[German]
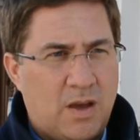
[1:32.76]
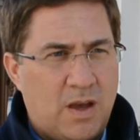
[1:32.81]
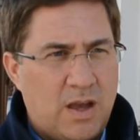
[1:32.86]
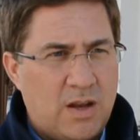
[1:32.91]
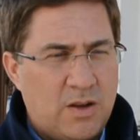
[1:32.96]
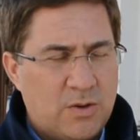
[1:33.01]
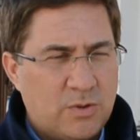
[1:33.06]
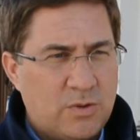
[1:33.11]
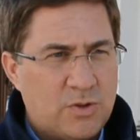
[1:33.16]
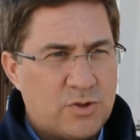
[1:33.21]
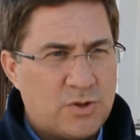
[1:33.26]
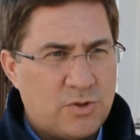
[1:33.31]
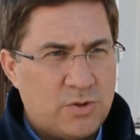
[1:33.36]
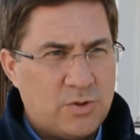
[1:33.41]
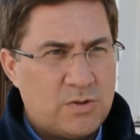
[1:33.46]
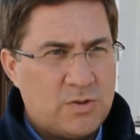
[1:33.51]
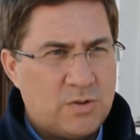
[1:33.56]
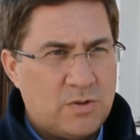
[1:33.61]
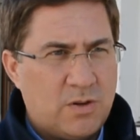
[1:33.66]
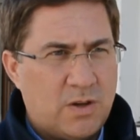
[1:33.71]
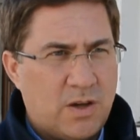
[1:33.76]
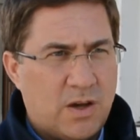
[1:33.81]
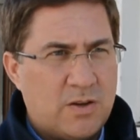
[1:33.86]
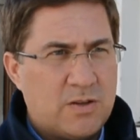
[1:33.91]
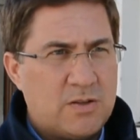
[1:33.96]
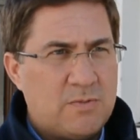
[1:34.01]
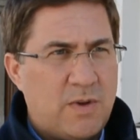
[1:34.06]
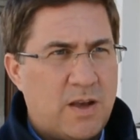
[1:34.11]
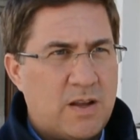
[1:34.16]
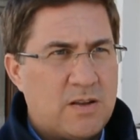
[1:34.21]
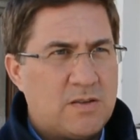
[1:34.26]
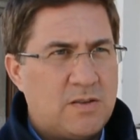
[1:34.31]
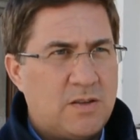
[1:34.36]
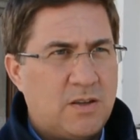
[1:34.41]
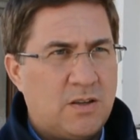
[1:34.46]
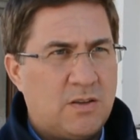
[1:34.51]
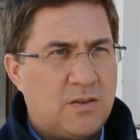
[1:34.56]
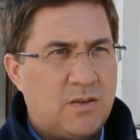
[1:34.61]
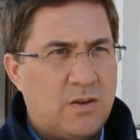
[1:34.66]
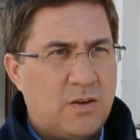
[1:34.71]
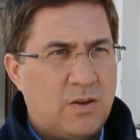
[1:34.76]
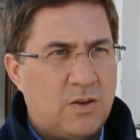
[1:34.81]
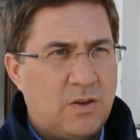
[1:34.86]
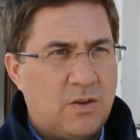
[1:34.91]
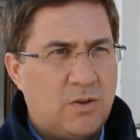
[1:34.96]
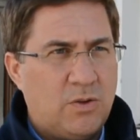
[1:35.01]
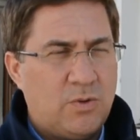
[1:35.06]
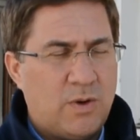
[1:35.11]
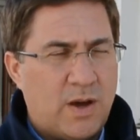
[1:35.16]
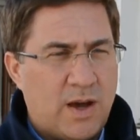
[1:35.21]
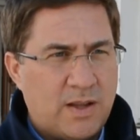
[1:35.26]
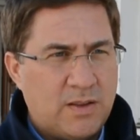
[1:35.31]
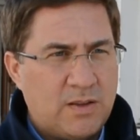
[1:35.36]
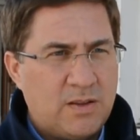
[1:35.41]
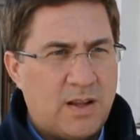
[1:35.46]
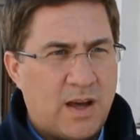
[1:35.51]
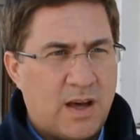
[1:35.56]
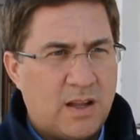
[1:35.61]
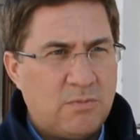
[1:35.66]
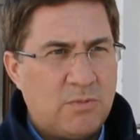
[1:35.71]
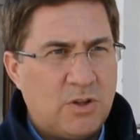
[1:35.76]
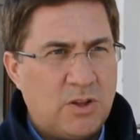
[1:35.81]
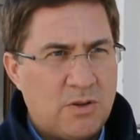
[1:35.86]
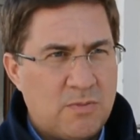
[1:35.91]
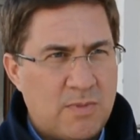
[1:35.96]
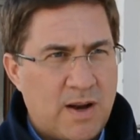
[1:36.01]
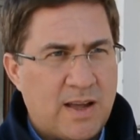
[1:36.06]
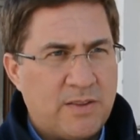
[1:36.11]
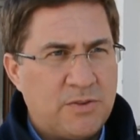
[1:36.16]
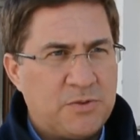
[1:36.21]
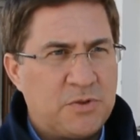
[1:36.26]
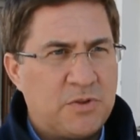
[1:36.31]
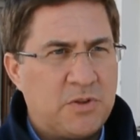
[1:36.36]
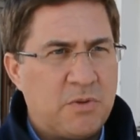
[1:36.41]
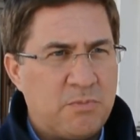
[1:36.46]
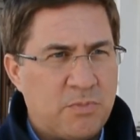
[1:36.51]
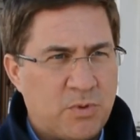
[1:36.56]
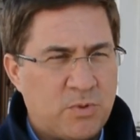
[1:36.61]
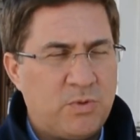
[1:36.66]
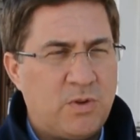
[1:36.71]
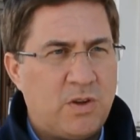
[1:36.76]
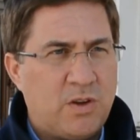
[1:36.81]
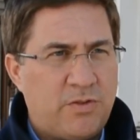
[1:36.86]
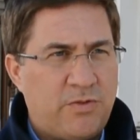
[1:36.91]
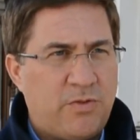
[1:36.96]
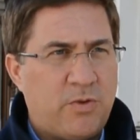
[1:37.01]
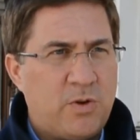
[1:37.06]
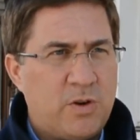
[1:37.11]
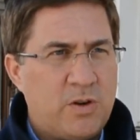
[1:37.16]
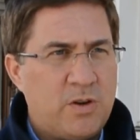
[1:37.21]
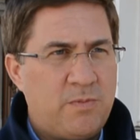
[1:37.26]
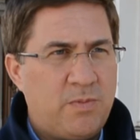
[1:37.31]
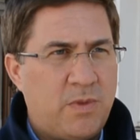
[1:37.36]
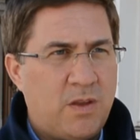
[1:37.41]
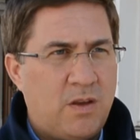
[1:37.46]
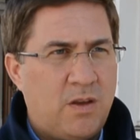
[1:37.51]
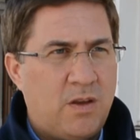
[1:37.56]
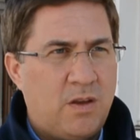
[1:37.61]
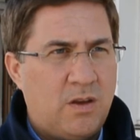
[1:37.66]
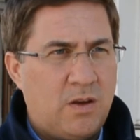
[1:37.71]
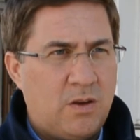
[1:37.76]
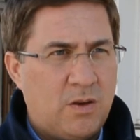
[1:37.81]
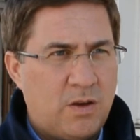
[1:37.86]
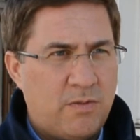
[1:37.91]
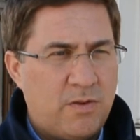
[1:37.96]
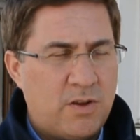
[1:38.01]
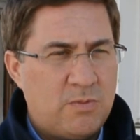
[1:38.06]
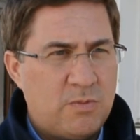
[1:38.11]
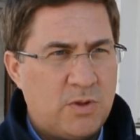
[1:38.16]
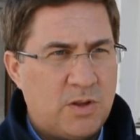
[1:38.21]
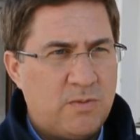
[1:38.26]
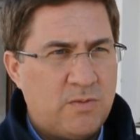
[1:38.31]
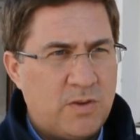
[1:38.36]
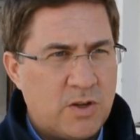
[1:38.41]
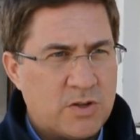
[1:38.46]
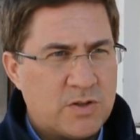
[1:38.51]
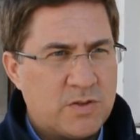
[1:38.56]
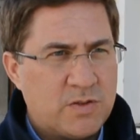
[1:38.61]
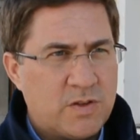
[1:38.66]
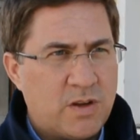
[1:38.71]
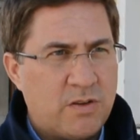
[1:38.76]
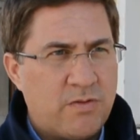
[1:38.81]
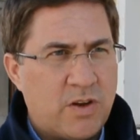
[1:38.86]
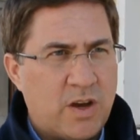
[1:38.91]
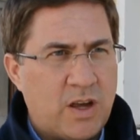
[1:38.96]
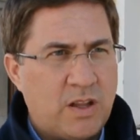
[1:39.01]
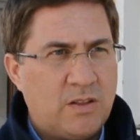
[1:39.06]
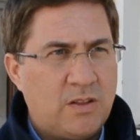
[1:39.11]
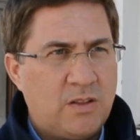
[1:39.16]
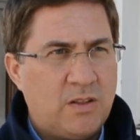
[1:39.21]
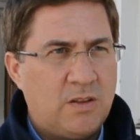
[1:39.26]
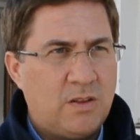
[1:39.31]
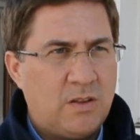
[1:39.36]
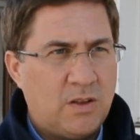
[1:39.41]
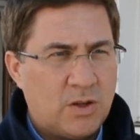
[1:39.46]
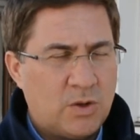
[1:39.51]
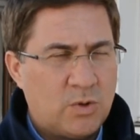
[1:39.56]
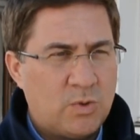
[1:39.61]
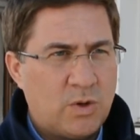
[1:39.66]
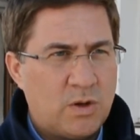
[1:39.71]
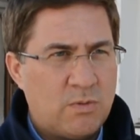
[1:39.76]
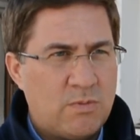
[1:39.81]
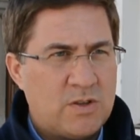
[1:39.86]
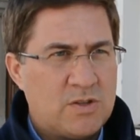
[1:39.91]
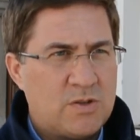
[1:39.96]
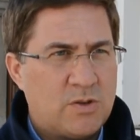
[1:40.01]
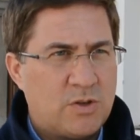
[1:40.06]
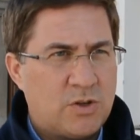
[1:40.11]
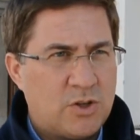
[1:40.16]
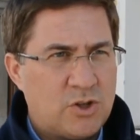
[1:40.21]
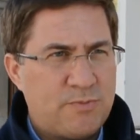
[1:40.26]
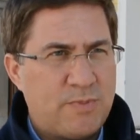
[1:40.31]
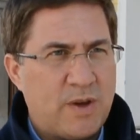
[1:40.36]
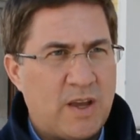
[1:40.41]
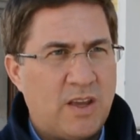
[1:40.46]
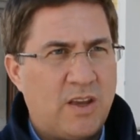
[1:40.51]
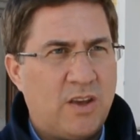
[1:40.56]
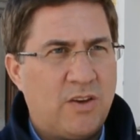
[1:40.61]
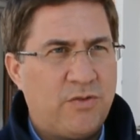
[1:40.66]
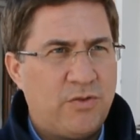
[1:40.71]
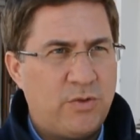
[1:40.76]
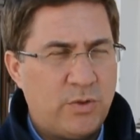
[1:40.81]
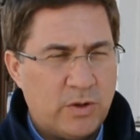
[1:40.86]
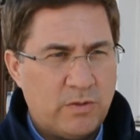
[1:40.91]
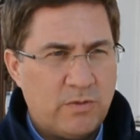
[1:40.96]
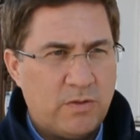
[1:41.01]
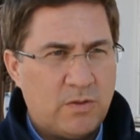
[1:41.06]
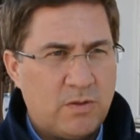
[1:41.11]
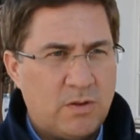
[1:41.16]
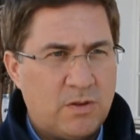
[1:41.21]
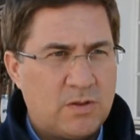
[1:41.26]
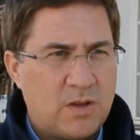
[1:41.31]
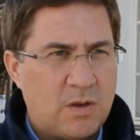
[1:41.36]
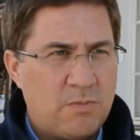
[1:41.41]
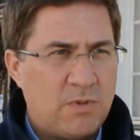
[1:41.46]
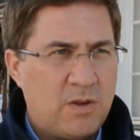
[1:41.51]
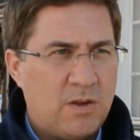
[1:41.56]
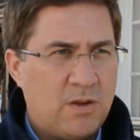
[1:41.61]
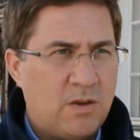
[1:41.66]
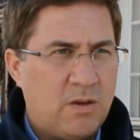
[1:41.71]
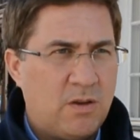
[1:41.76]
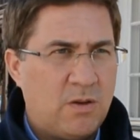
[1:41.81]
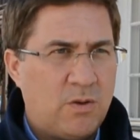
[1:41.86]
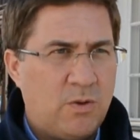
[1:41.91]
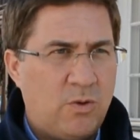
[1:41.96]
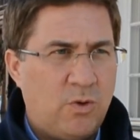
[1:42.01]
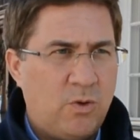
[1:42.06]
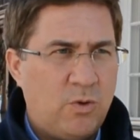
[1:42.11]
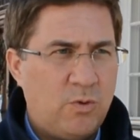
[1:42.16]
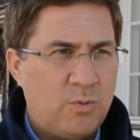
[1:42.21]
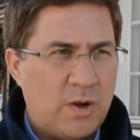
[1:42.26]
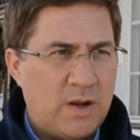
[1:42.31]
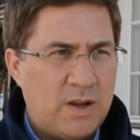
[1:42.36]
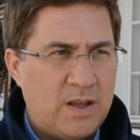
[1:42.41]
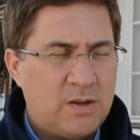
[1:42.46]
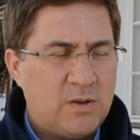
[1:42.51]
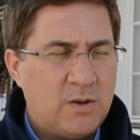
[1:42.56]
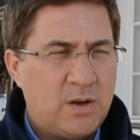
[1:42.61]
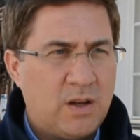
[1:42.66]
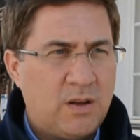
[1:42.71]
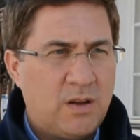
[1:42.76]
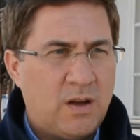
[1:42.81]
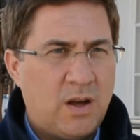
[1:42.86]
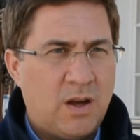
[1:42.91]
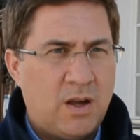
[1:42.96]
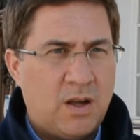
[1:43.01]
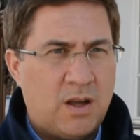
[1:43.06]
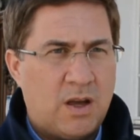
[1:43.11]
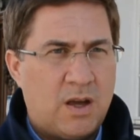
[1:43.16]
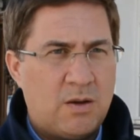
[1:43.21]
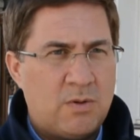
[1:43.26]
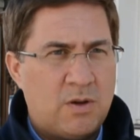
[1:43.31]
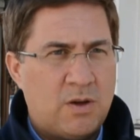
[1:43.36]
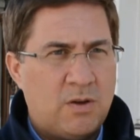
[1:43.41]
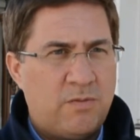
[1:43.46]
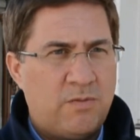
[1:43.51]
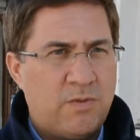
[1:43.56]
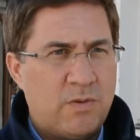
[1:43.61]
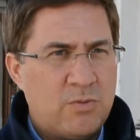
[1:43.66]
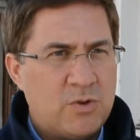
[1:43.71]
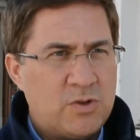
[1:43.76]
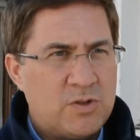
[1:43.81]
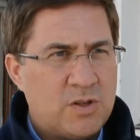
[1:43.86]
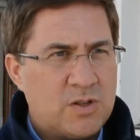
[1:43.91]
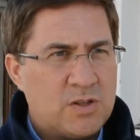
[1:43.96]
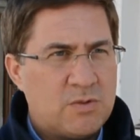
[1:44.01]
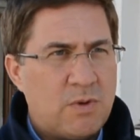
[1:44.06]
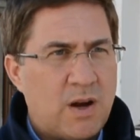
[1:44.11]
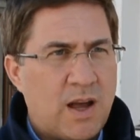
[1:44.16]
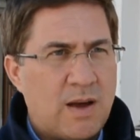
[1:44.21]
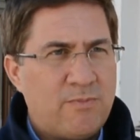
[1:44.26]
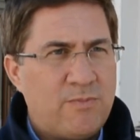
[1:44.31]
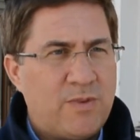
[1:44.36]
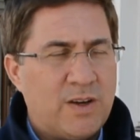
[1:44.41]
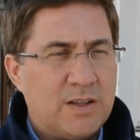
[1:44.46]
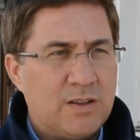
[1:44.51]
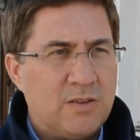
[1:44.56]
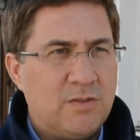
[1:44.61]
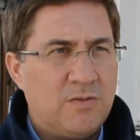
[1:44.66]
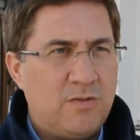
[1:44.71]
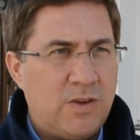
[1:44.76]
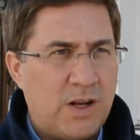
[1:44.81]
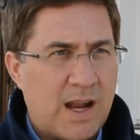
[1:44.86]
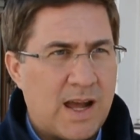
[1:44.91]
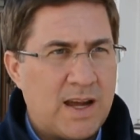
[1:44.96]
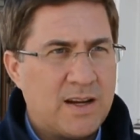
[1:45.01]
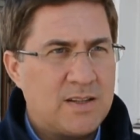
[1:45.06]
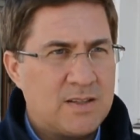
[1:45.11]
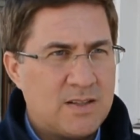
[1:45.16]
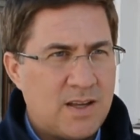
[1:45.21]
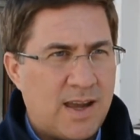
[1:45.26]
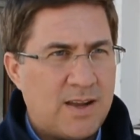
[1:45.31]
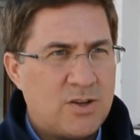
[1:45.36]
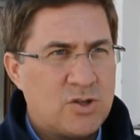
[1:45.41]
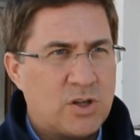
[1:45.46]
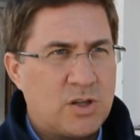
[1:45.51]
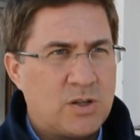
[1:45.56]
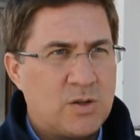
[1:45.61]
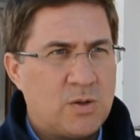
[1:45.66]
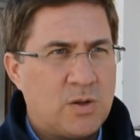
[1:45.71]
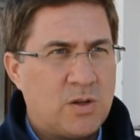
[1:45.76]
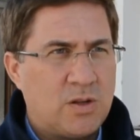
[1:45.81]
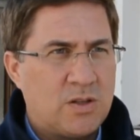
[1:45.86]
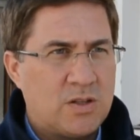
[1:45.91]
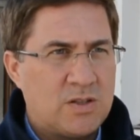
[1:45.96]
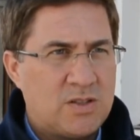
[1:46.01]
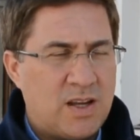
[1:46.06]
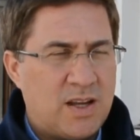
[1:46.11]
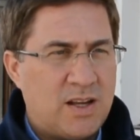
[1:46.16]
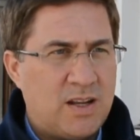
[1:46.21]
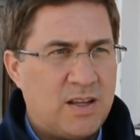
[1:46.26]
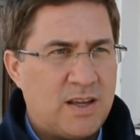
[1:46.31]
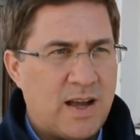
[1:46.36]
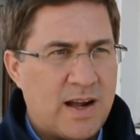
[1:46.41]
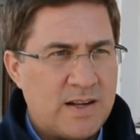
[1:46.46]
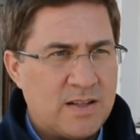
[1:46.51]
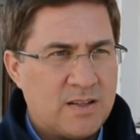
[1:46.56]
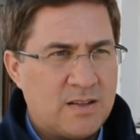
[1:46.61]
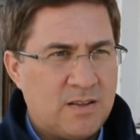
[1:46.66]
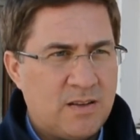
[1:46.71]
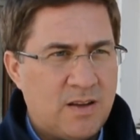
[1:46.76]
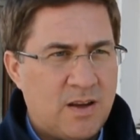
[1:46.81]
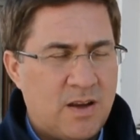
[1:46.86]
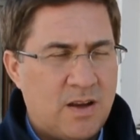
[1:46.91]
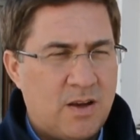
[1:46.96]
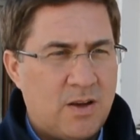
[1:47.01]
Eine Unterstützung kann aus meiner Sicht äh, nur Hand in Hand mit dem Land und dem Bund erfolgen. Äh, hier werde ich mit dem Wirtschaftsreferenten naturgemäß auch Gespräche führen. Es gibt hier Überlegungen, aber wir müssen jetzt mal abwarten, wie lange diese Einschränkungen tatsächlich halten.